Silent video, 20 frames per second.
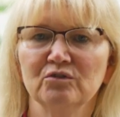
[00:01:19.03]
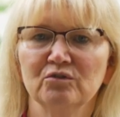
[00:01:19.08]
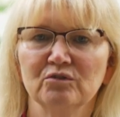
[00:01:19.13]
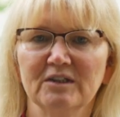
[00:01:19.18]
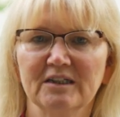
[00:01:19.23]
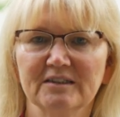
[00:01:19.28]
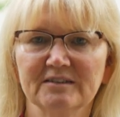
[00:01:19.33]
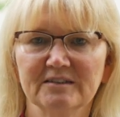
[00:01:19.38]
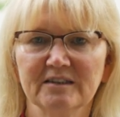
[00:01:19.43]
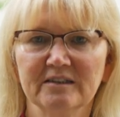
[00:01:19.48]

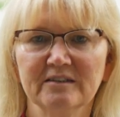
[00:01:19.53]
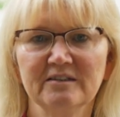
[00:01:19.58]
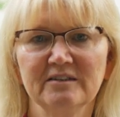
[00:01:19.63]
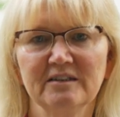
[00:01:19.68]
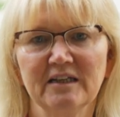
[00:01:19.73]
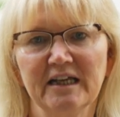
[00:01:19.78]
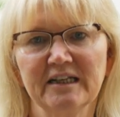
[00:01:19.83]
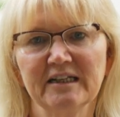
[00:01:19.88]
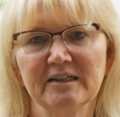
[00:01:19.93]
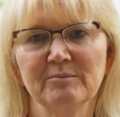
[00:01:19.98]
sodass dann
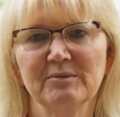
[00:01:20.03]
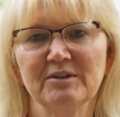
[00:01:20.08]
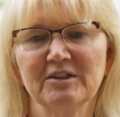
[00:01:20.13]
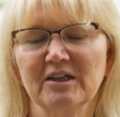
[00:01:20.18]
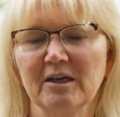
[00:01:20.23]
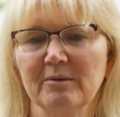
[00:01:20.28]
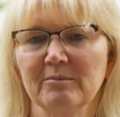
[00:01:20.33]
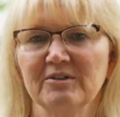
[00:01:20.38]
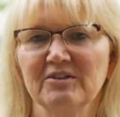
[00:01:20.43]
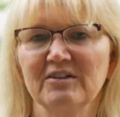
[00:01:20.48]
die anderen
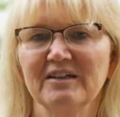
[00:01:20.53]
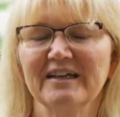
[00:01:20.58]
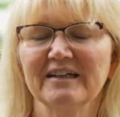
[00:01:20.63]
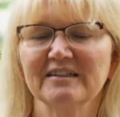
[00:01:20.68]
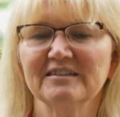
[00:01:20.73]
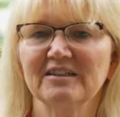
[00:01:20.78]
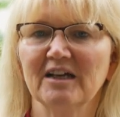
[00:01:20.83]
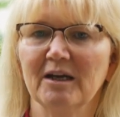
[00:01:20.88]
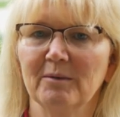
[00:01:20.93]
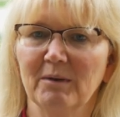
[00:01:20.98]
Medikamente
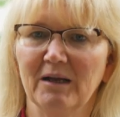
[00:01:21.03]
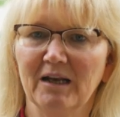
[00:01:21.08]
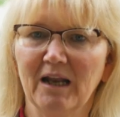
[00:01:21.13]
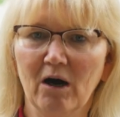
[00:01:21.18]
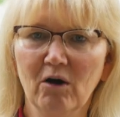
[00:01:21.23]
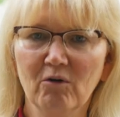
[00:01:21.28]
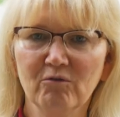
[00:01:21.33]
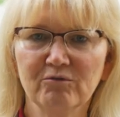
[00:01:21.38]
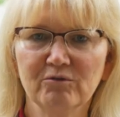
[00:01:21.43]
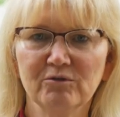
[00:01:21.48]
erst einmal
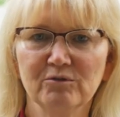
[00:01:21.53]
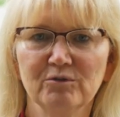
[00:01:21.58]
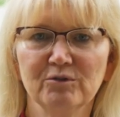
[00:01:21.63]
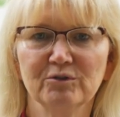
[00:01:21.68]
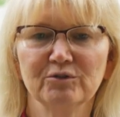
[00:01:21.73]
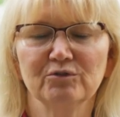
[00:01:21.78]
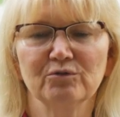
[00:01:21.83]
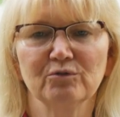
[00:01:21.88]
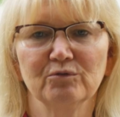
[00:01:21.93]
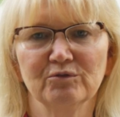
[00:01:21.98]

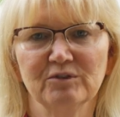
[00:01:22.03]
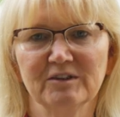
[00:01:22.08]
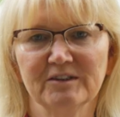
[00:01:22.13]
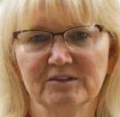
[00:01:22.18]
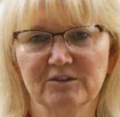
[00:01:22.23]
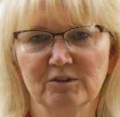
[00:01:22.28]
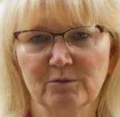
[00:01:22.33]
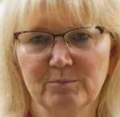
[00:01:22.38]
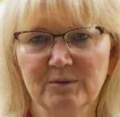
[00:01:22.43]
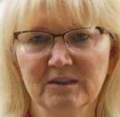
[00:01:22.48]
aufgelöst und
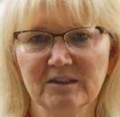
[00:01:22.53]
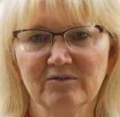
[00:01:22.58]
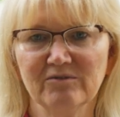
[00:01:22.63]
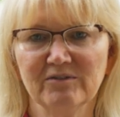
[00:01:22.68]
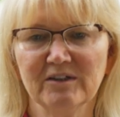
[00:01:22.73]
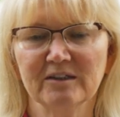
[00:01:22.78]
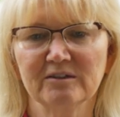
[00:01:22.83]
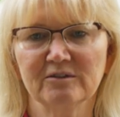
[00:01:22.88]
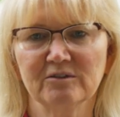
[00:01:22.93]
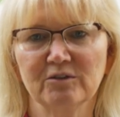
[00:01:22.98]
resorbiert
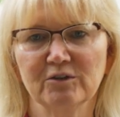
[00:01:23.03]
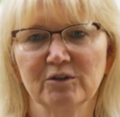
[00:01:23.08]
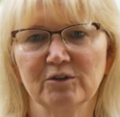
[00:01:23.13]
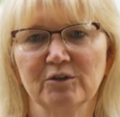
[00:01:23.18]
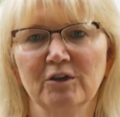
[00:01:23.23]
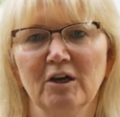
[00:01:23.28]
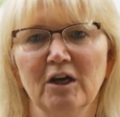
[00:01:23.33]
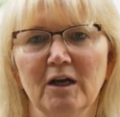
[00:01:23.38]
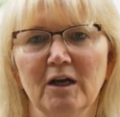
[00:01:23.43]
werden können,